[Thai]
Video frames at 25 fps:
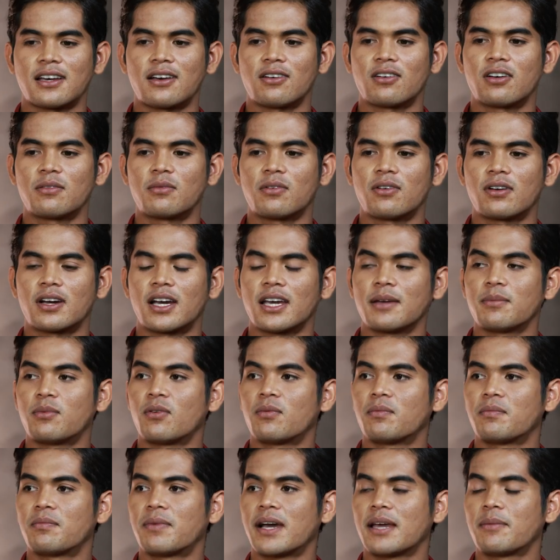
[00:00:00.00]
เขาก็บอกให้ผ
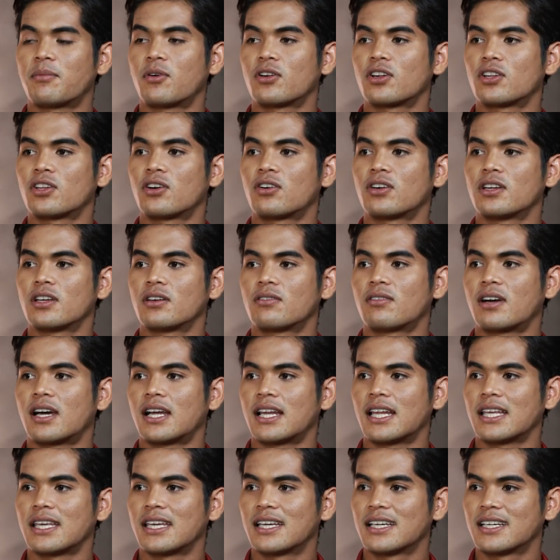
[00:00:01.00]
มไปปตทดีกว่า
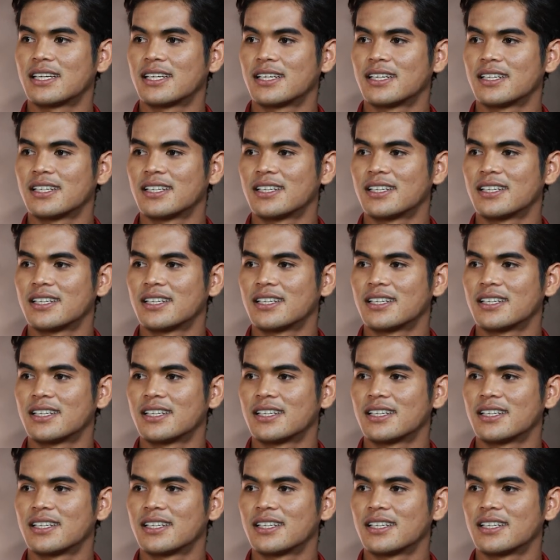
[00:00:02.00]
อะไรเงี้ย